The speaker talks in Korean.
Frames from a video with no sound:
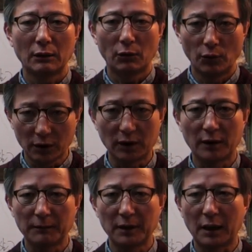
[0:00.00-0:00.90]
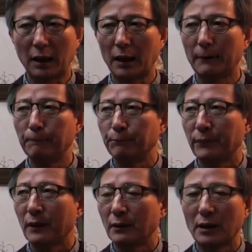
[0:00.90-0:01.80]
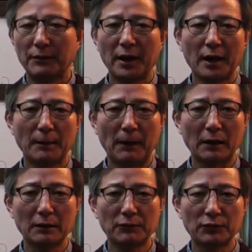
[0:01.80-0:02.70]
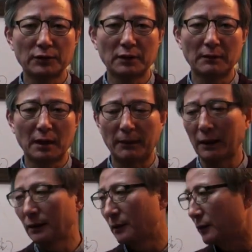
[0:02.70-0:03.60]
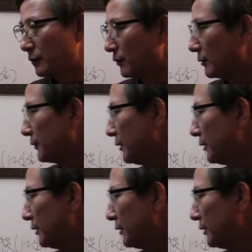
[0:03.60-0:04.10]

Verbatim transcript: 옮기게 됩니다. 그 다음에 해가 바뀜으로써 역마가 바뀌거든요. 그러면